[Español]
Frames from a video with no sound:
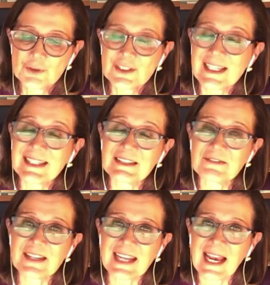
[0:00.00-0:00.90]

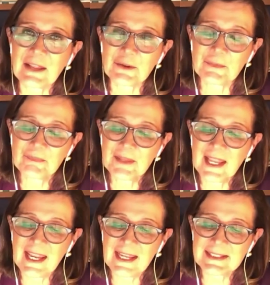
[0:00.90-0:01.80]
significado.
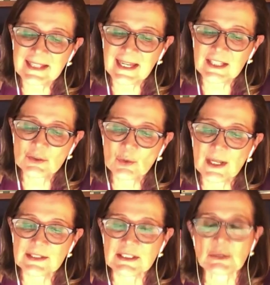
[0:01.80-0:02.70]
Eh, sé que es
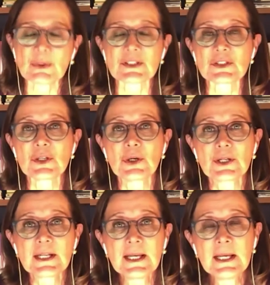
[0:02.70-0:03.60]
una
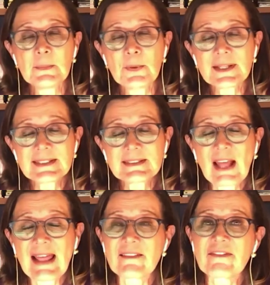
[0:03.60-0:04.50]
situación pues
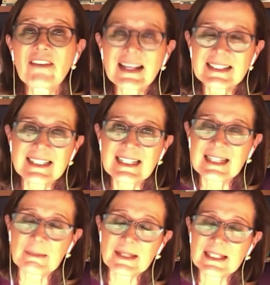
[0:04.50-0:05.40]
nada fácil,
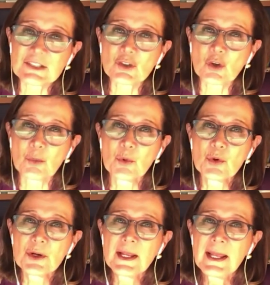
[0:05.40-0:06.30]
también es
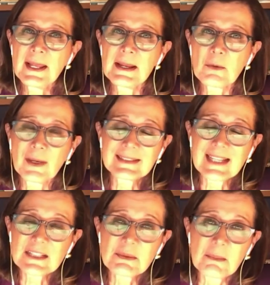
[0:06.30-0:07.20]
común
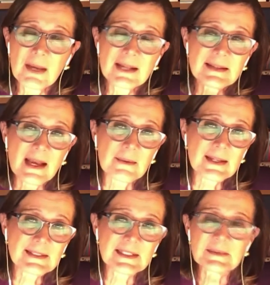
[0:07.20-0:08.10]
cuántas mamás a
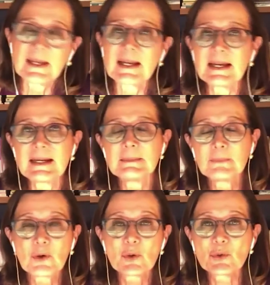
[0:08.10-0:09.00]
veces ah,
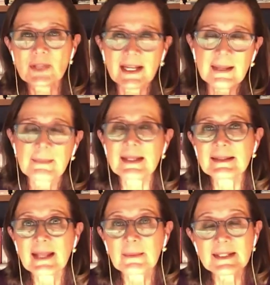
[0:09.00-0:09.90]

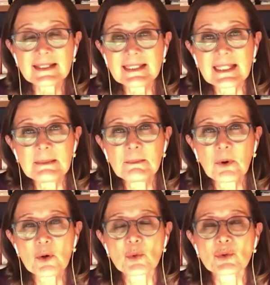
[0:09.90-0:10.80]
voluntariamente, a veces
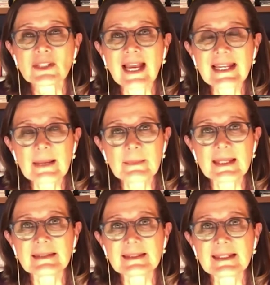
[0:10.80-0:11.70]

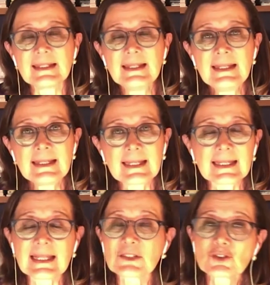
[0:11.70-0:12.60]
involuntariamente
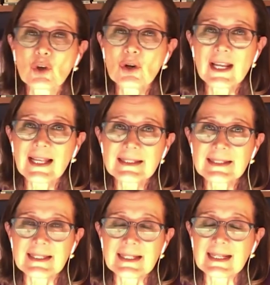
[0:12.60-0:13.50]
quedan solas,
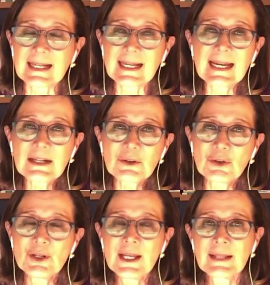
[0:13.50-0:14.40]
quedan a
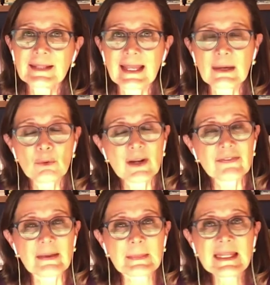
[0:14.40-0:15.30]
cargo de una
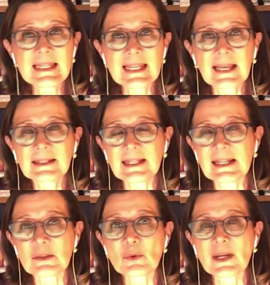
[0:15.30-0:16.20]
familia, de la
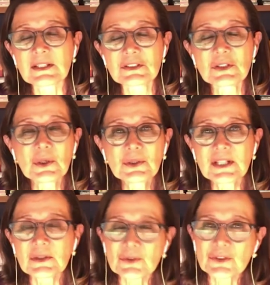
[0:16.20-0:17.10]
educación
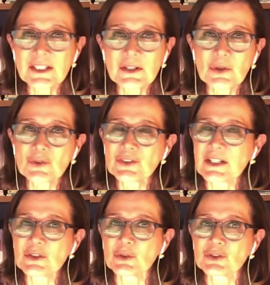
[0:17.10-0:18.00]
de los hijos,
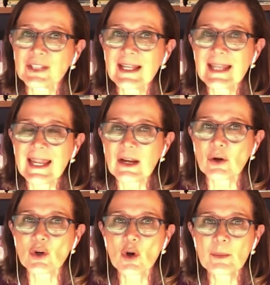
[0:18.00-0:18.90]
del sostén
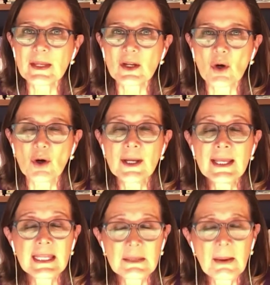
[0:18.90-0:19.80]
económico
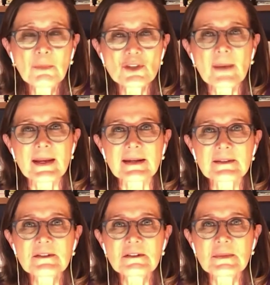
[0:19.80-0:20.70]
y vamos a ver
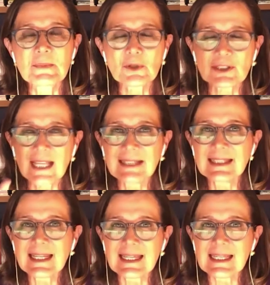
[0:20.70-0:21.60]
lo
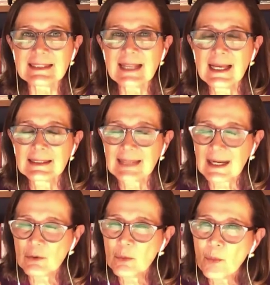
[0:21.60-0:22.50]
importante que es
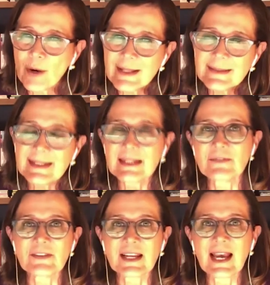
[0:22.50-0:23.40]
dar un buen
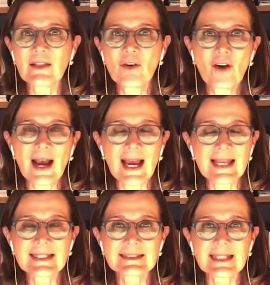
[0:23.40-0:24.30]
significado a
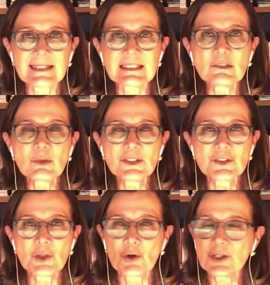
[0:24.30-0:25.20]
esta
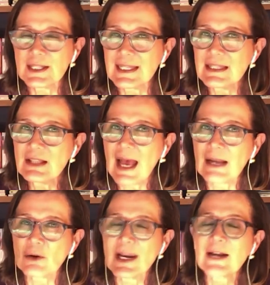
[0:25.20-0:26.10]
situación y a
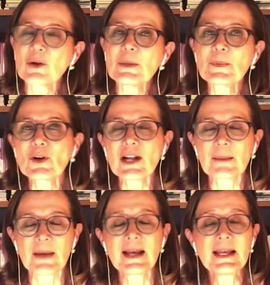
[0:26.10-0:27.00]
lo largo del
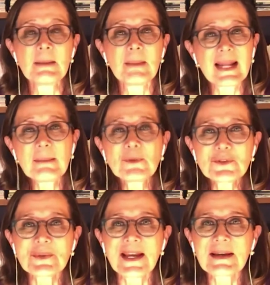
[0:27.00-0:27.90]
programa
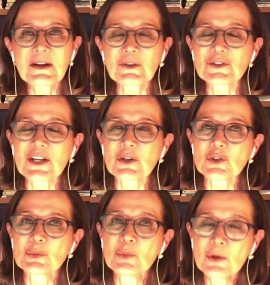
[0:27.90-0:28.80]
veremos
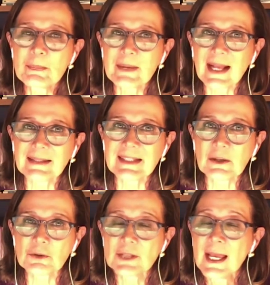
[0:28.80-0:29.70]
consejos muy
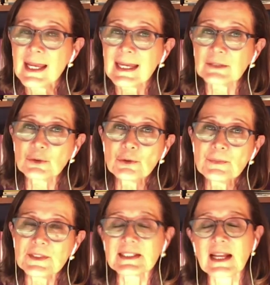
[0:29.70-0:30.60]
prácticos que tú
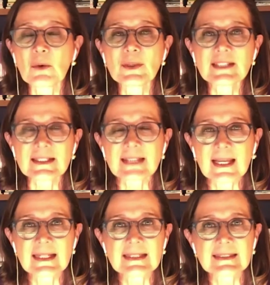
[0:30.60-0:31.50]
si te encuentras
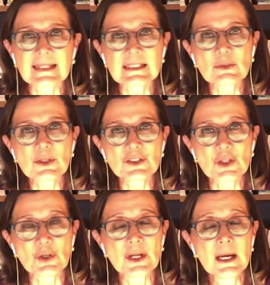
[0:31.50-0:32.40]
en esta
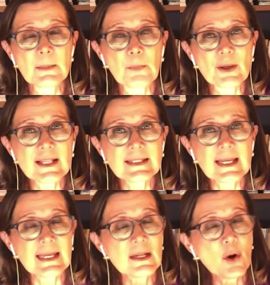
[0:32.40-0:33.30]
situación puedes
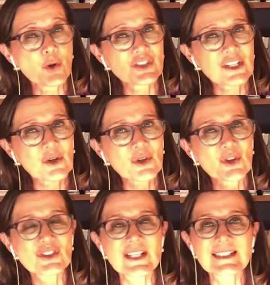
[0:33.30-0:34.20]
seguir o si
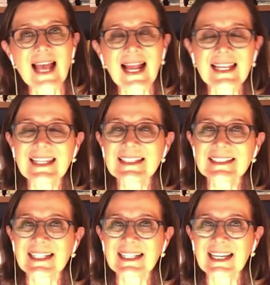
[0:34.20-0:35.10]
conoces a alguien
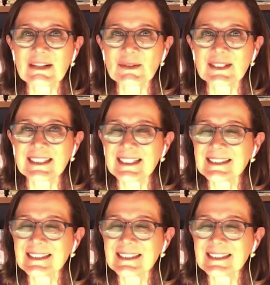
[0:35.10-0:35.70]
cercano a ti.